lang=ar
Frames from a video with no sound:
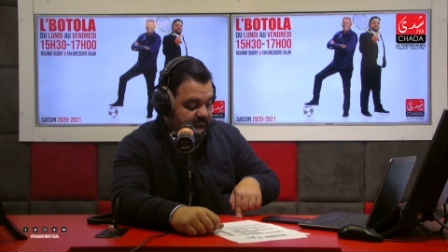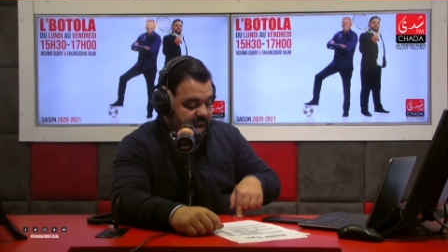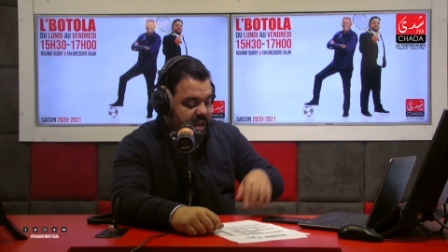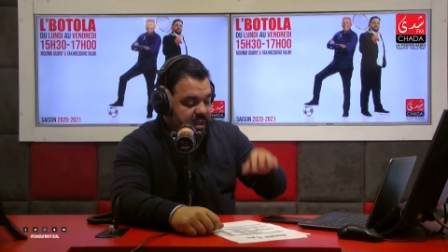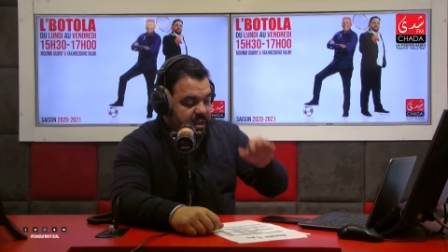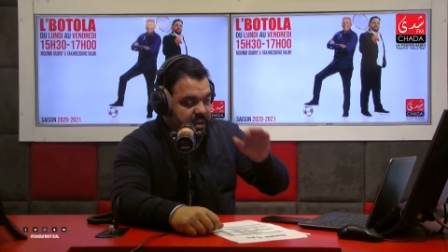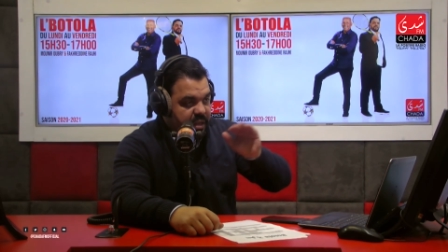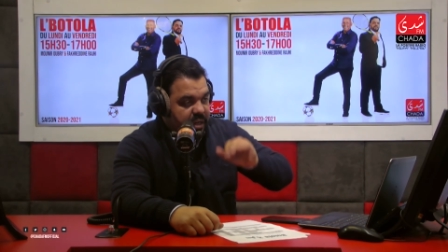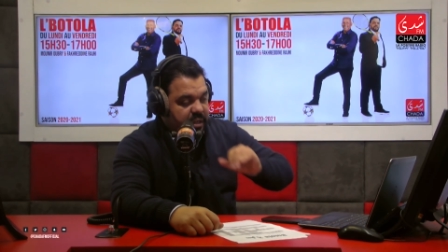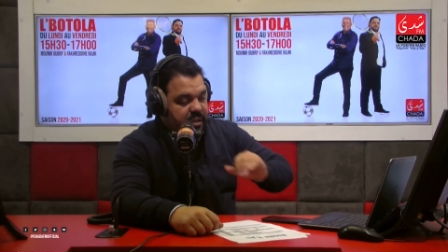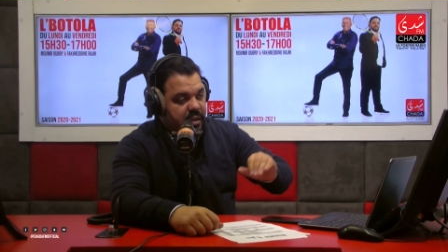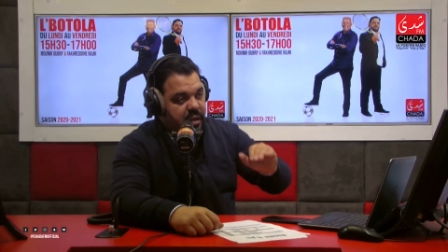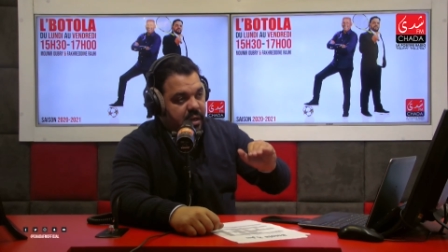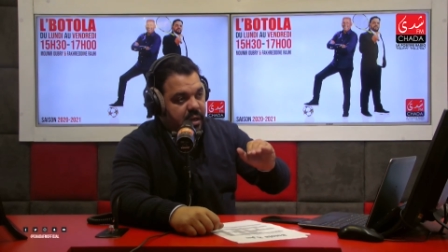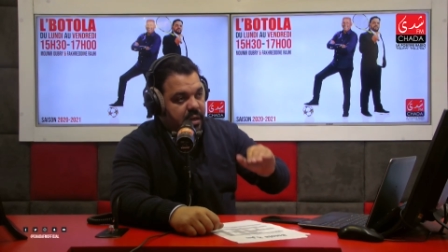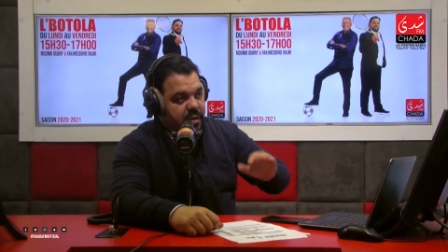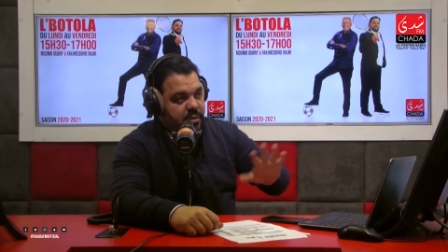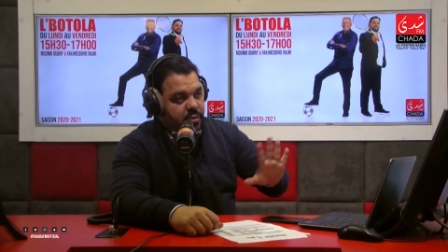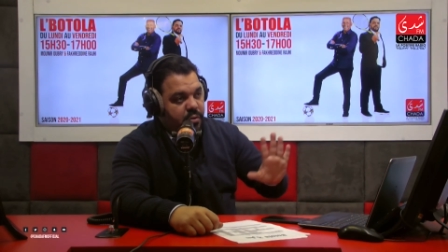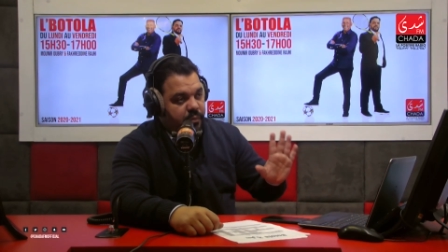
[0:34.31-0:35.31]
ملي
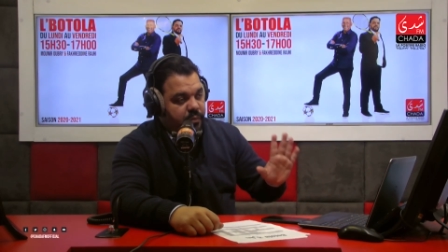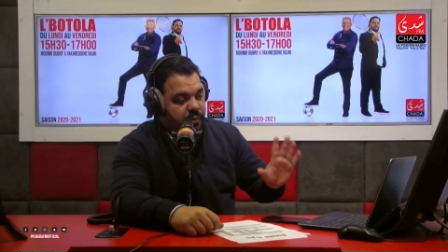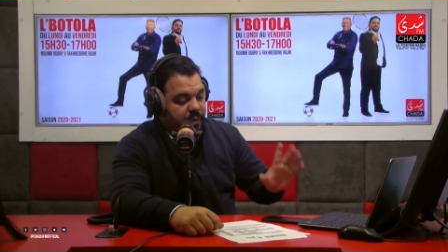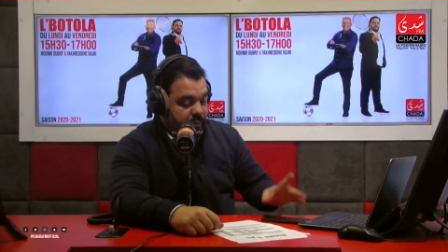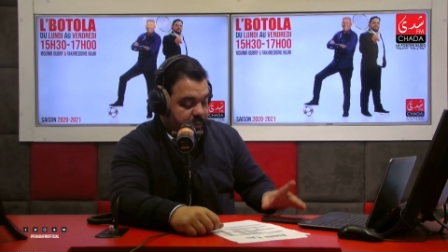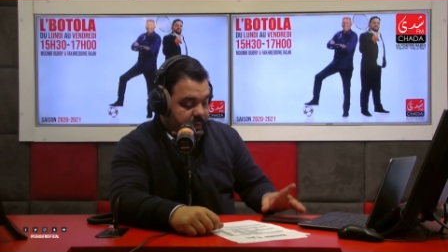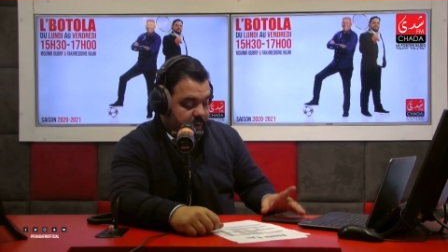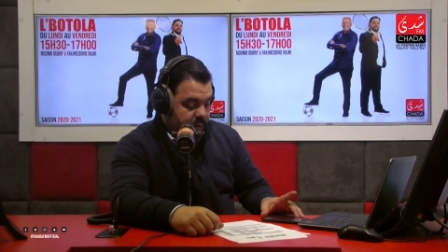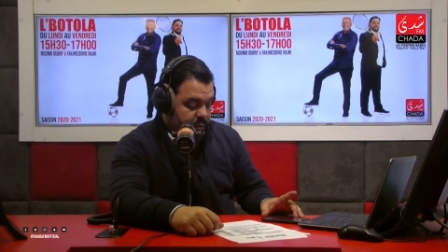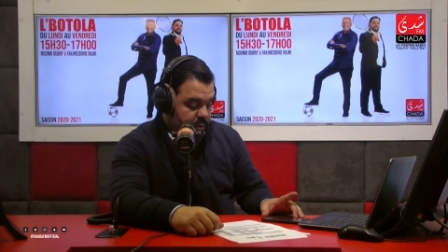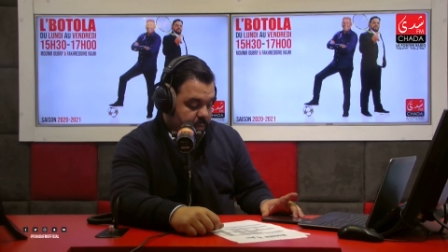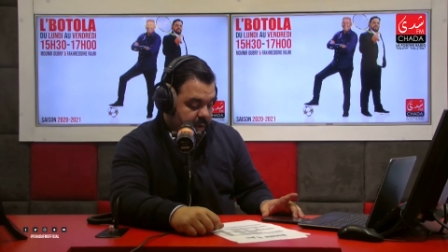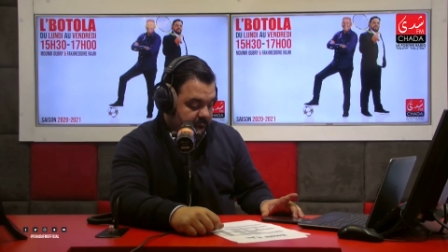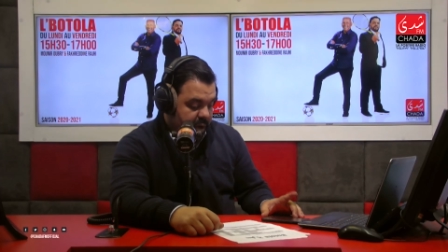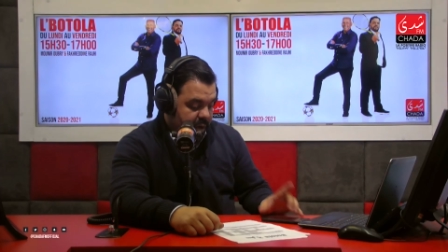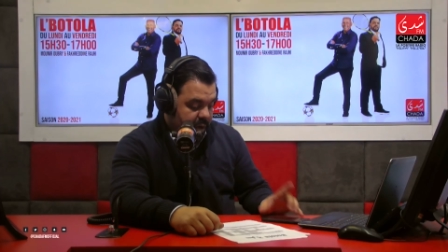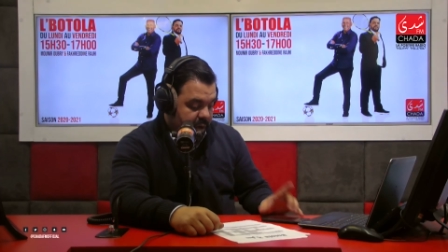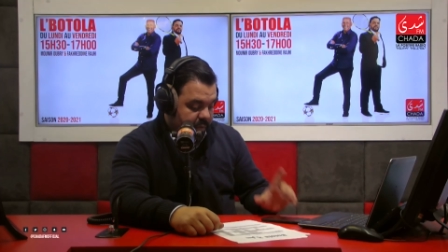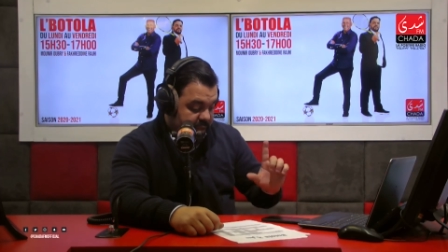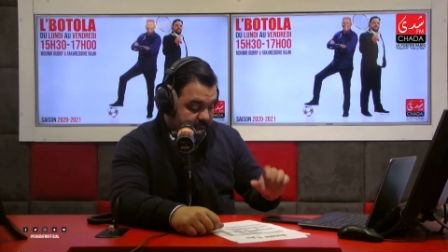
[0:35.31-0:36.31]
دارت هاد لاكوب في
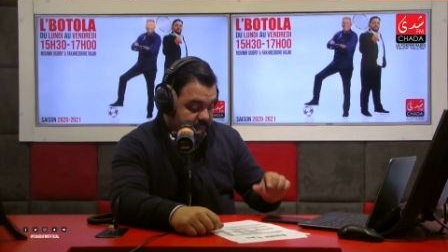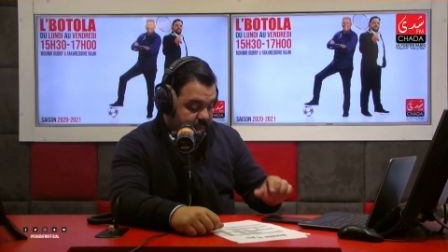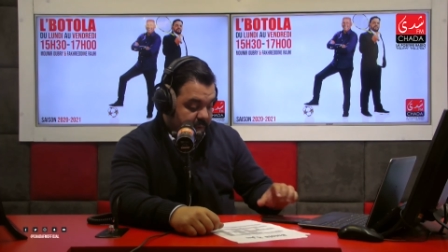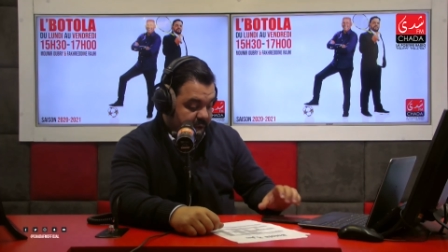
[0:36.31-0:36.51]
2004 افضل